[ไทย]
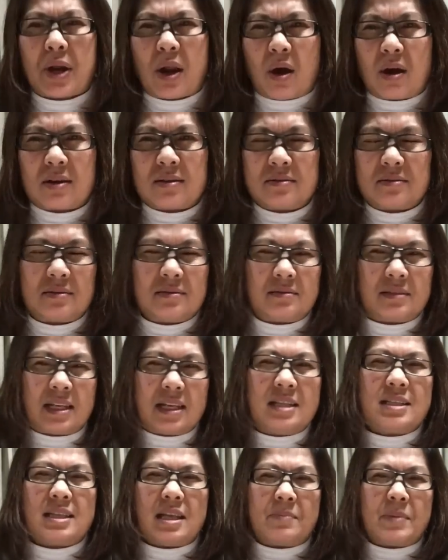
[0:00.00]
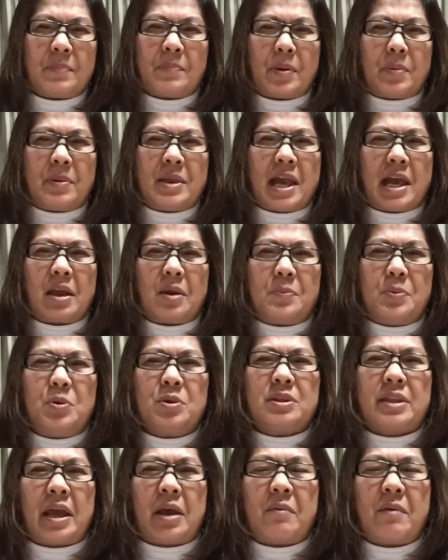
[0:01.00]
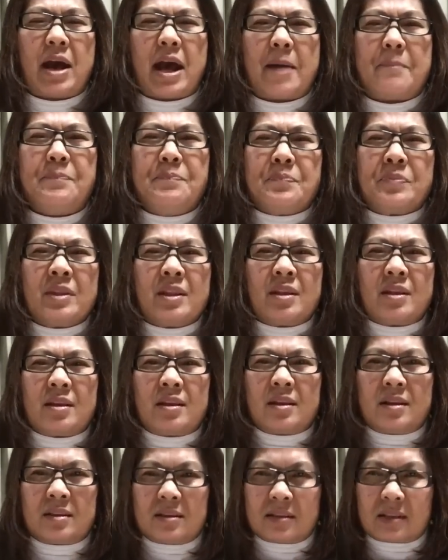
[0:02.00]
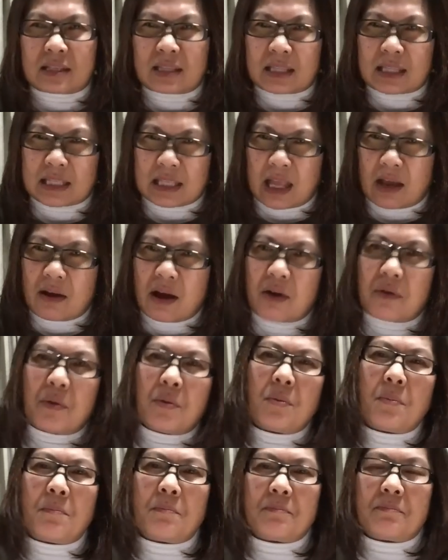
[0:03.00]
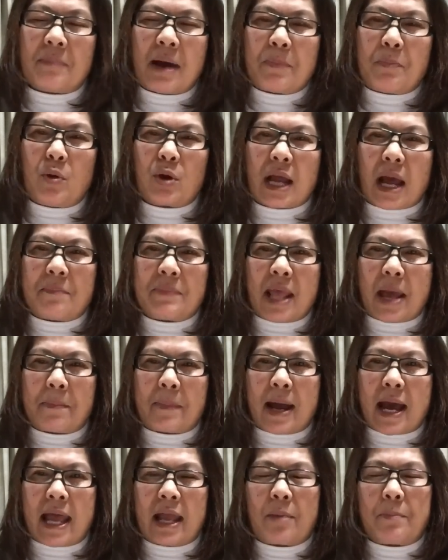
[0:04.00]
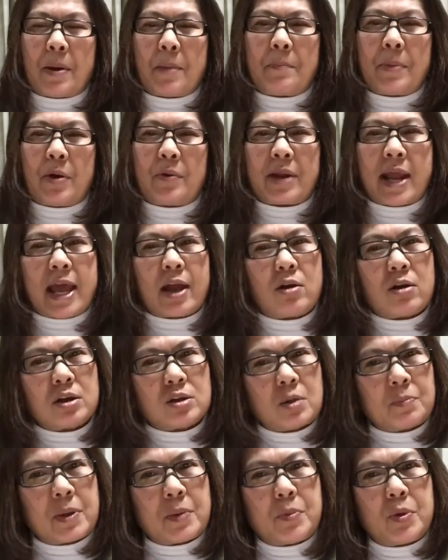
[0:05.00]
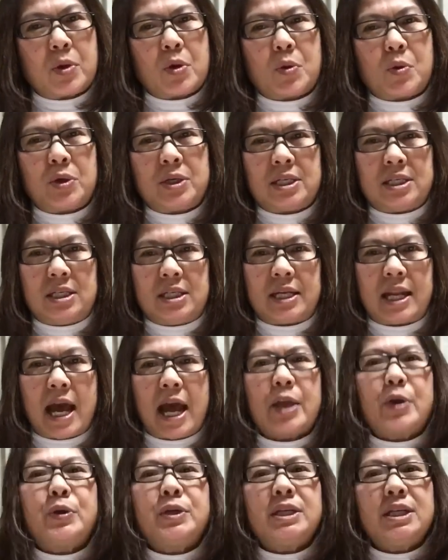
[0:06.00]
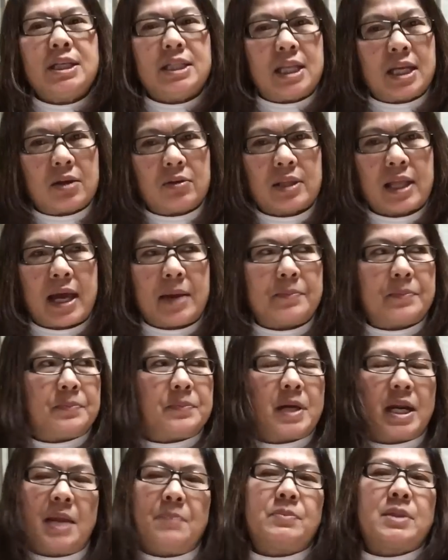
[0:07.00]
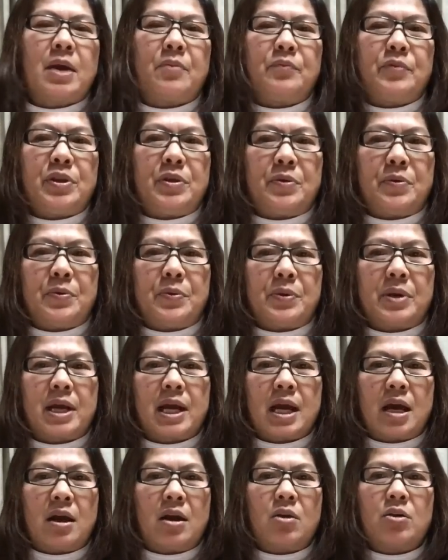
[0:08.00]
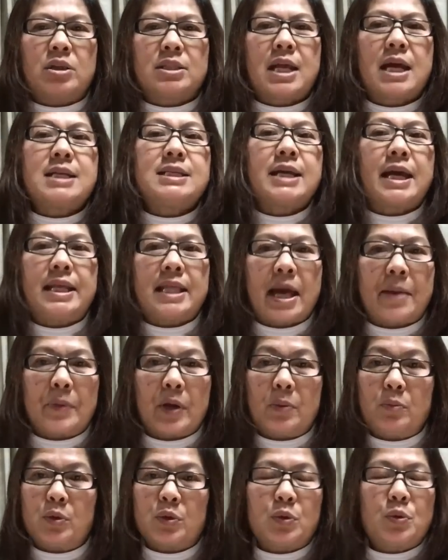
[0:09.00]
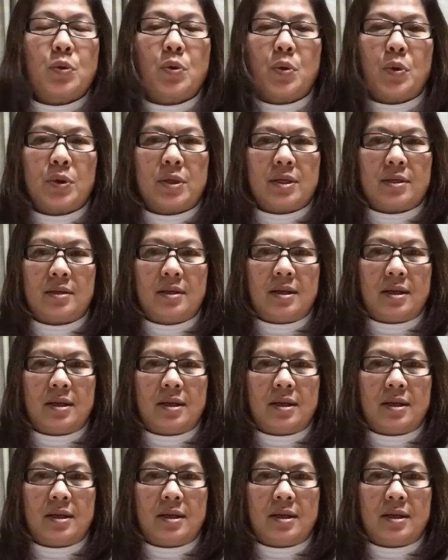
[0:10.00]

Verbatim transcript: ดหรอกจริงๆ ไม่แปลว่าอยากจะพูดแต่ว่าถ้าเขามาพูดคำหยาบคายกับป้าแป๋วได้เขาก็ต้องไปพูดกับคนอื่น ได้คนอื่นที่เขาทาคลิปทำวิดีโอนะคะเขาก็ตั้งใจทำกันหมดทุกคน